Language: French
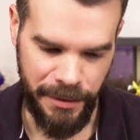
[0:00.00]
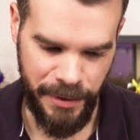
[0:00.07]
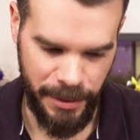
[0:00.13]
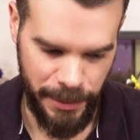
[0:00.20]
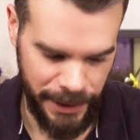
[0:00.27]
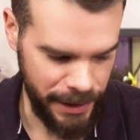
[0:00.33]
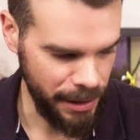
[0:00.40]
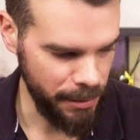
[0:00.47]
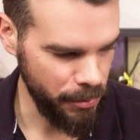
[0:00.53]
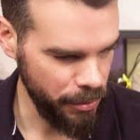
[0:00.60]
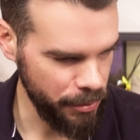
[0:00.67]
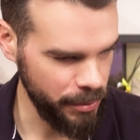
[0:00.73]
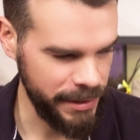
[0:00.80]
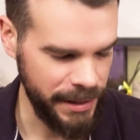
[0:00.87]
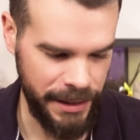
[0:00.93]
film
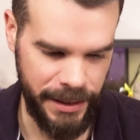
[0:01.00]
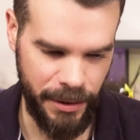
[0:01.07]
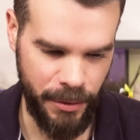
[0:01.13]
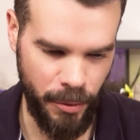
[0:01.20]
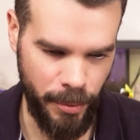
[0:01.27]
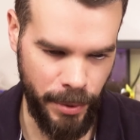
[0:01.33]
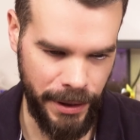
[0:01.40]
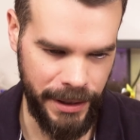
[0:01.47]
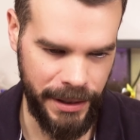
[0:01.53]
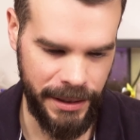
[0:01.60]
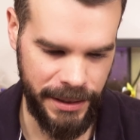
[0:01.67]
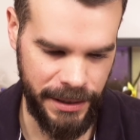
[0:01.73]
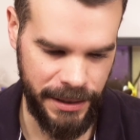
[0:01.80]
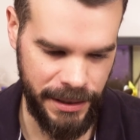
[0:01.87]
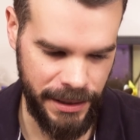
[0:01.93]
également, donc c'est assez complet,
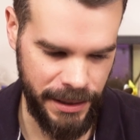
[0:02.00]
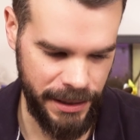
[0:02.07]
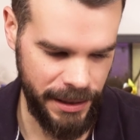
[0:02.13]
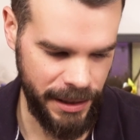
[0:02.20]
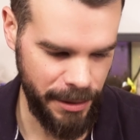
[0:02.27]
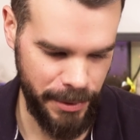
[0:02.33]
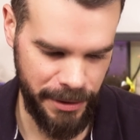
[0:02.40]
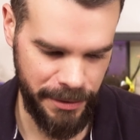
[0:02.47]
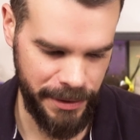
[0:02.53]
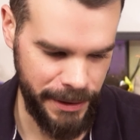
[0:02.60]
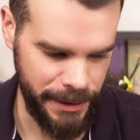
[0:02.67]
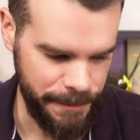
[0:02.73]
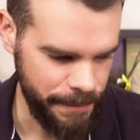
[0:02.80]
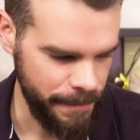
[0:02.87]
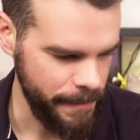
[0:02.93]
hein, c'est très très bien
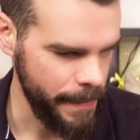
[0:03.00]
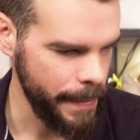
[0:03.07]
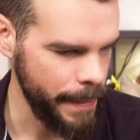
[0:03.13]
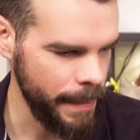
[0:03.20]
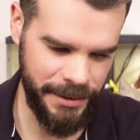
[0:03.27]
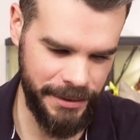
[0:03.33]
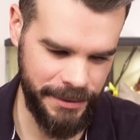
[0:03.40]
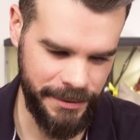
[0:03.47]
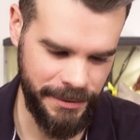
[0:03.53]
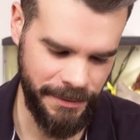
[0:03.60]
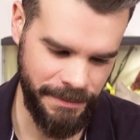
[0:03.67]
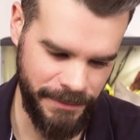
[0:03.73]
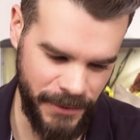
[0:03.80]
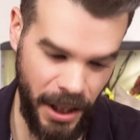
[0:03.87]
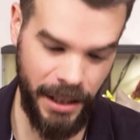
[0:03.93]
fait.
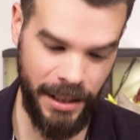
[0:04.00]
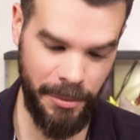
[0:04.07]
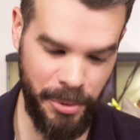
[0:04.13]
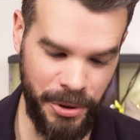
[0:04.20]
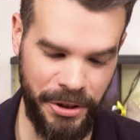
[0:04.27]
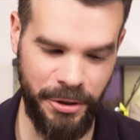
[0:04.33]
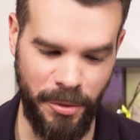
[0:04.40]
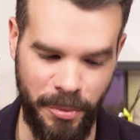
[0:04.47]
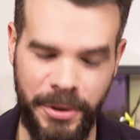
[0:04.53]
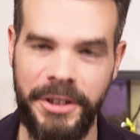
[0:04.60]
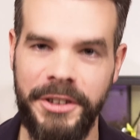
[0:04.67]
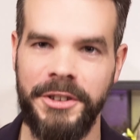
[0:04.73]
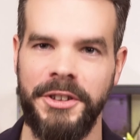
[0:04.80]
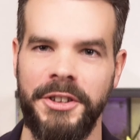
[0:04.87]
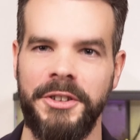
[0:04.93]
Ah, petite
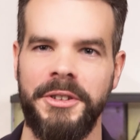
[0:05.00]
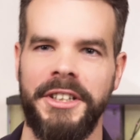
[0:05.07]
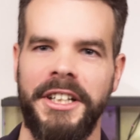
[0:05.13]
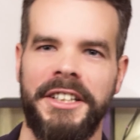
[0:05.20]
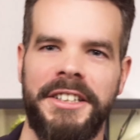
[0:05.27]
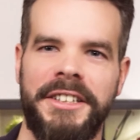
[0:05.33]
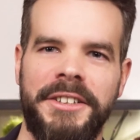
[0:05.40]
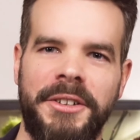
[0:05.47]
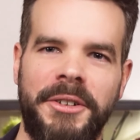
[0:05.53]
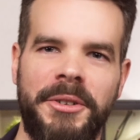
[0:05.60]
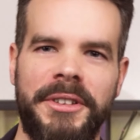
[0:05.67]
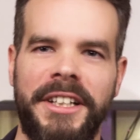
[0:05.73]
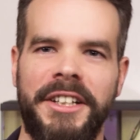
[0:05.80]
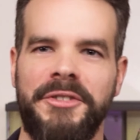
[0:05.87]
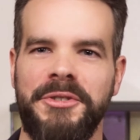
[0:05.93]
surprise, regardez,
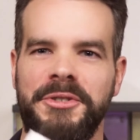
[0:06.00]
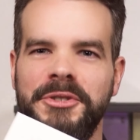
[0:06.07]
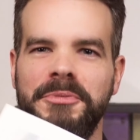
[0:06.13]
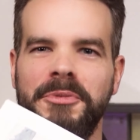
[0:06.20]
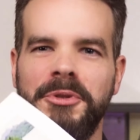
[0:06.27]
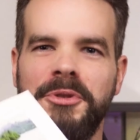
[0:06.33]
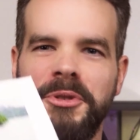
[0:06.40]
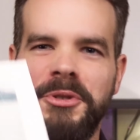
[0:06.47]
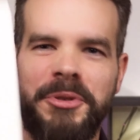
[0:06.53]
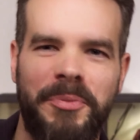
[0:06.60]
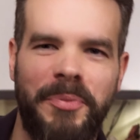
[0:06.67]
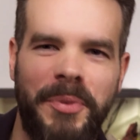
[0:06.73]
regardez, je vous montre juste une